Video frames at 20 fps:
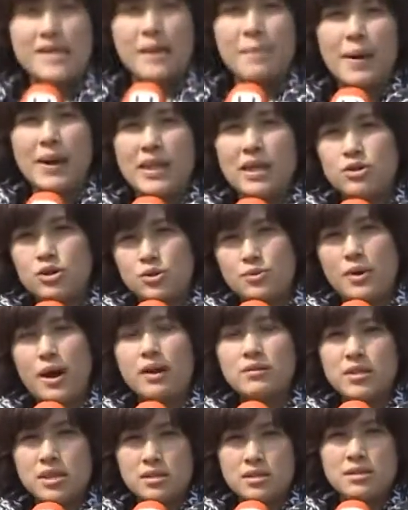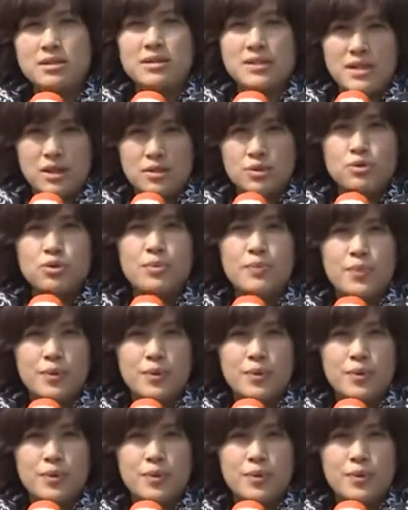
将排到十五号正式结束。